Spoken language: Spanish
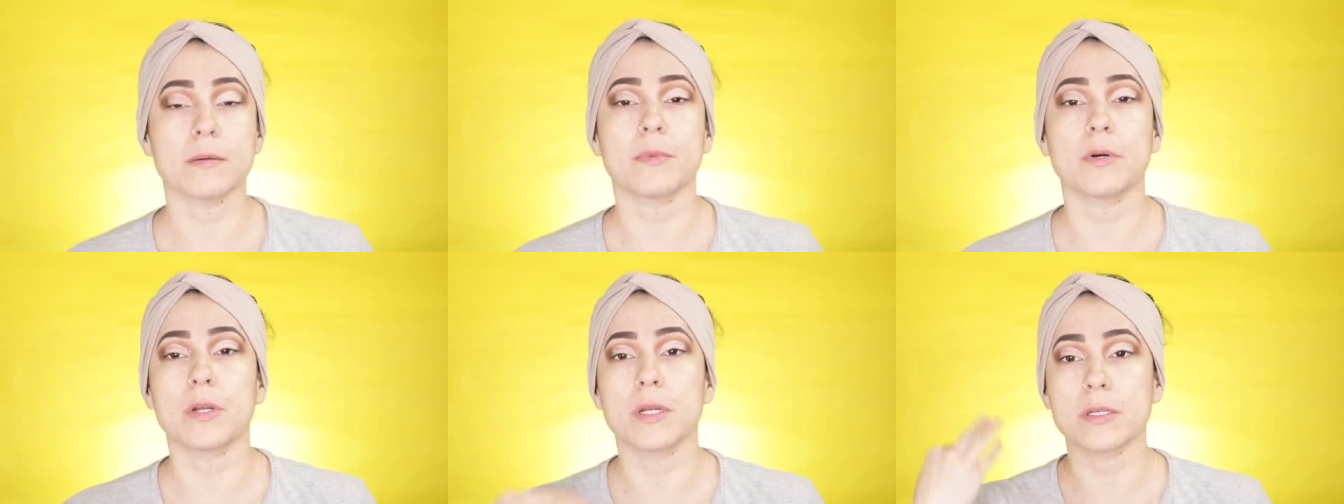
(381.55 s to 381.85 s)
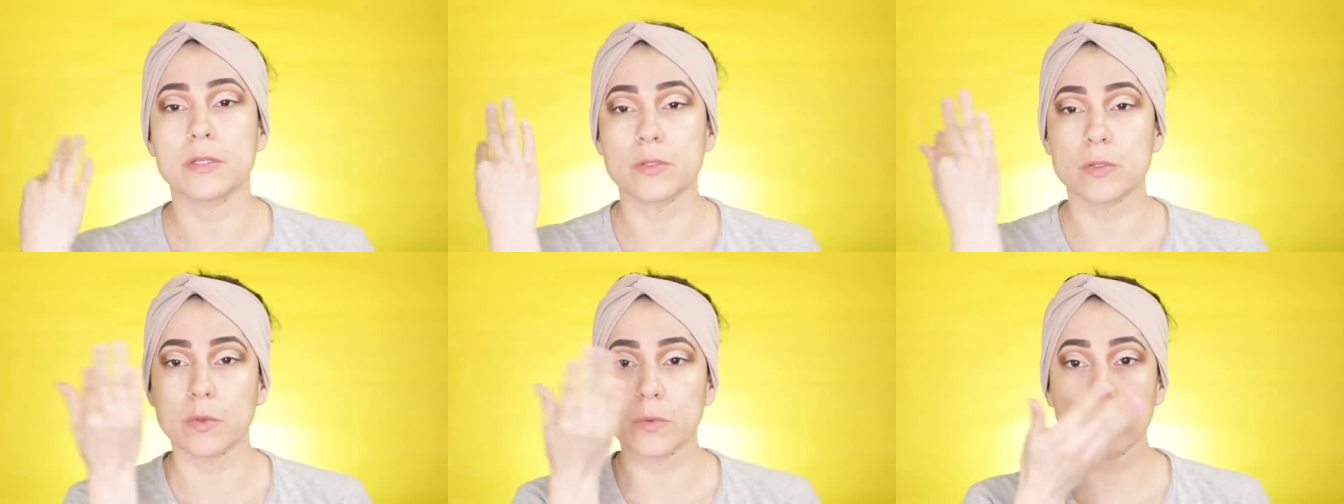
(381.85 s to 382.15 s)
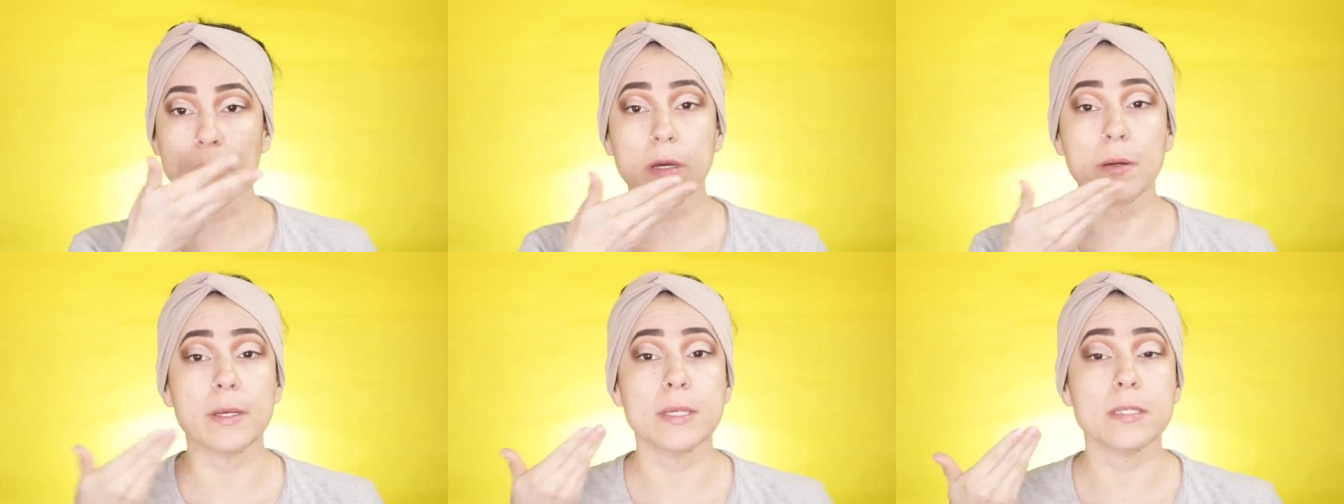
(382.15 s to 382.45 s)
amores,
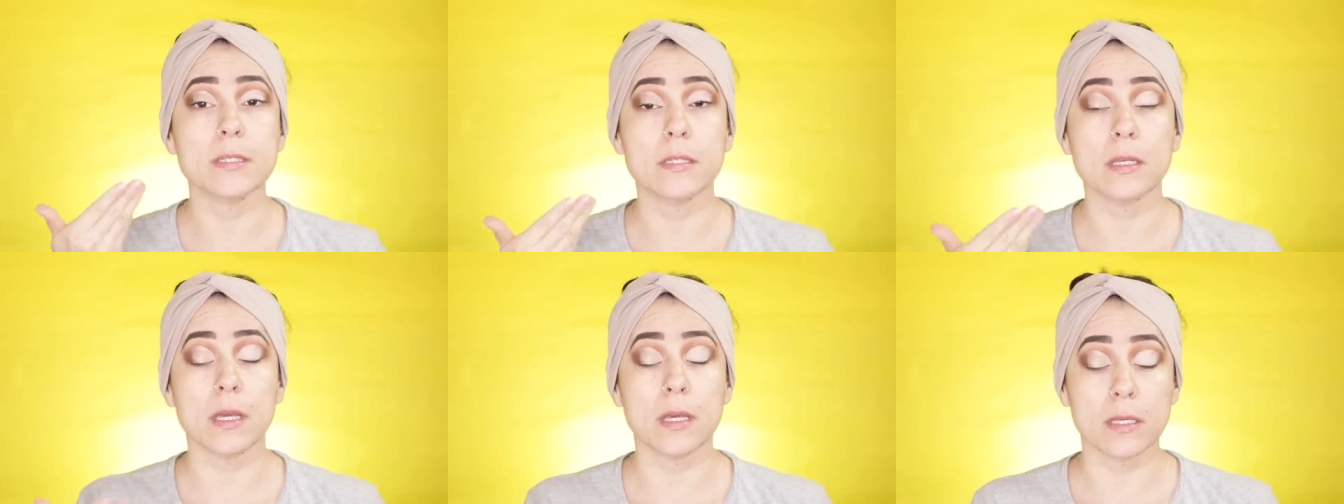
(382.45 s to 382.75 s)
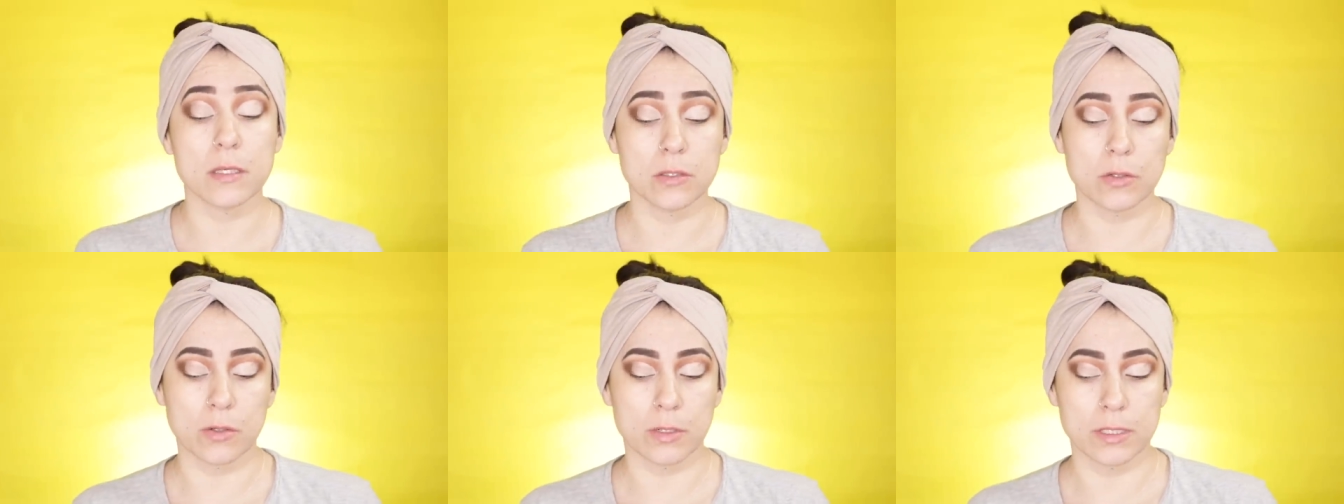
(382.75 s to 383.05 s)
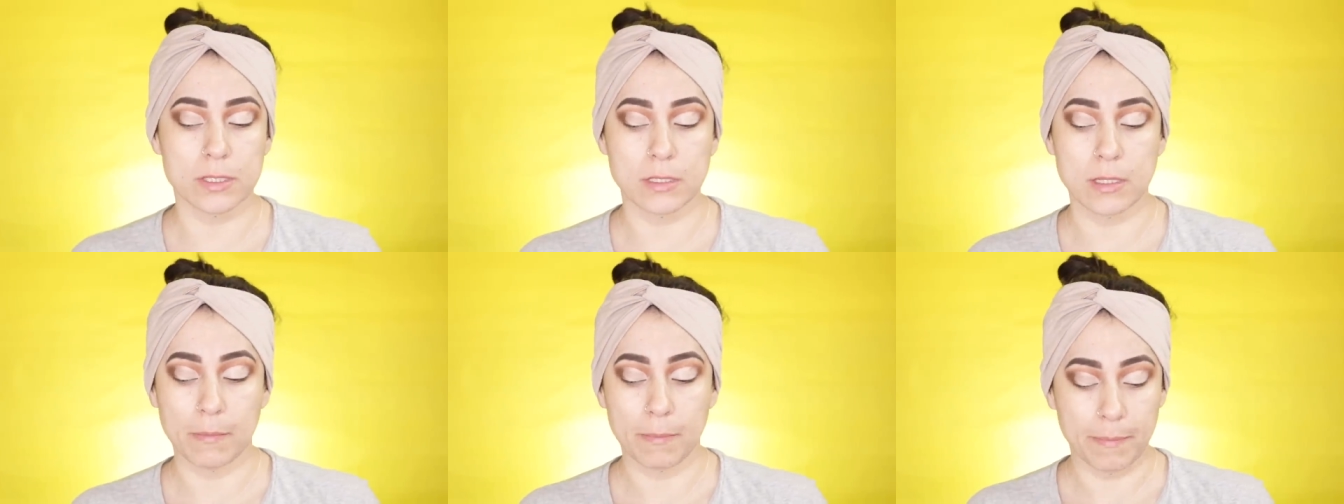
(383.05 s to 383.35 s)
una vez hecho
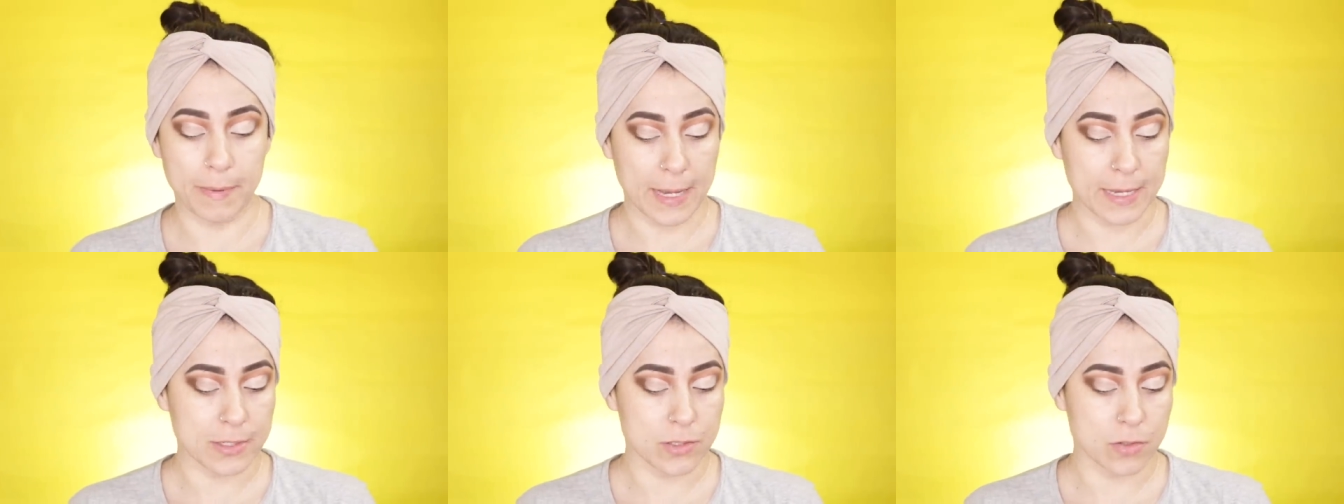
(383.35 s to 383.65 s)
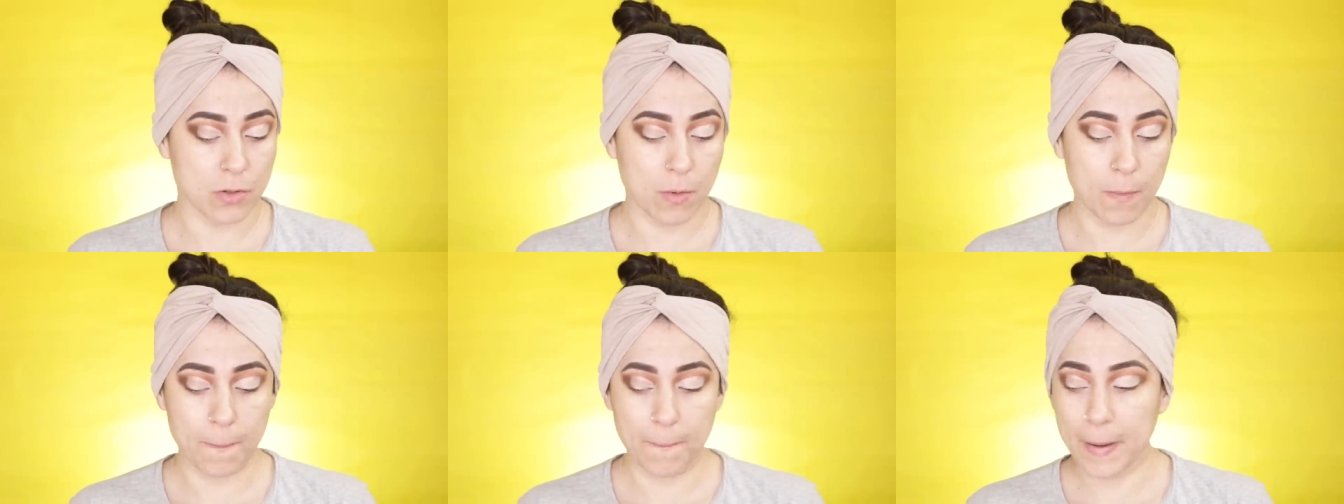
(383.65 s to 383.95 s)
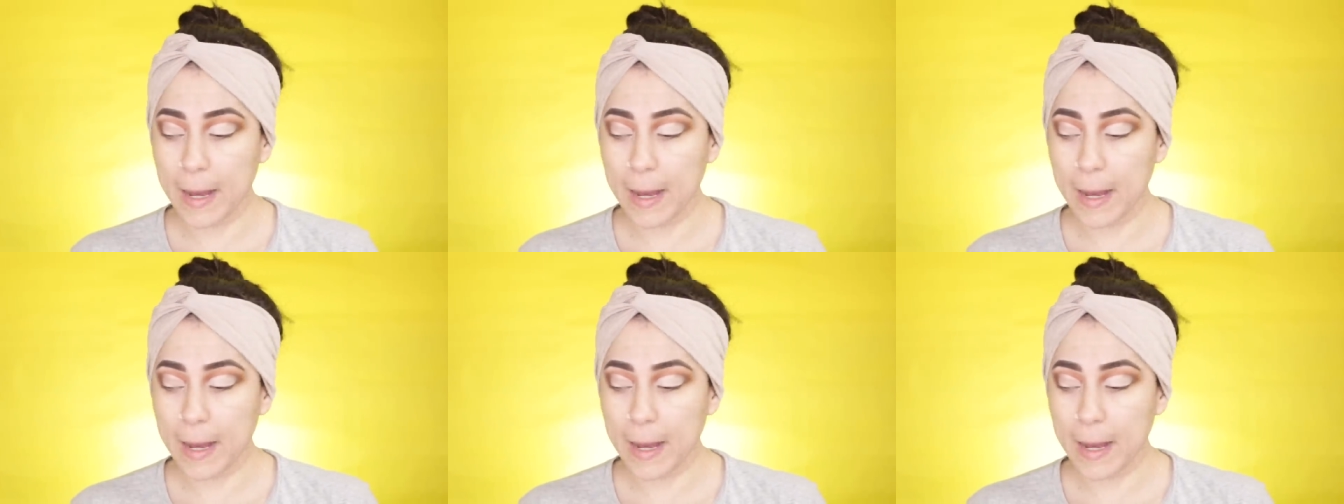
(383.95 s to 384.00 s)
este paso,